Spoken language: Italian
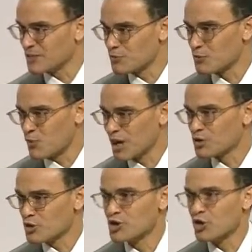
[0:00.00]
E fu
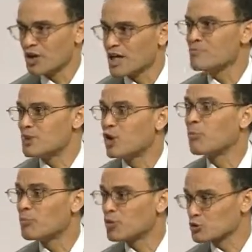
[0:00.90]
quando io ebbi
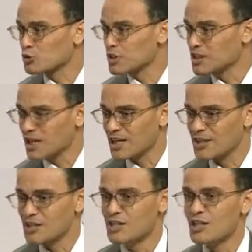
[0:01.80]
l'opportunità
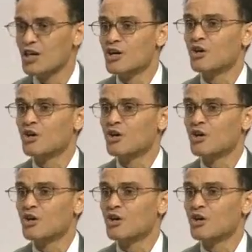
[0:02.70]
di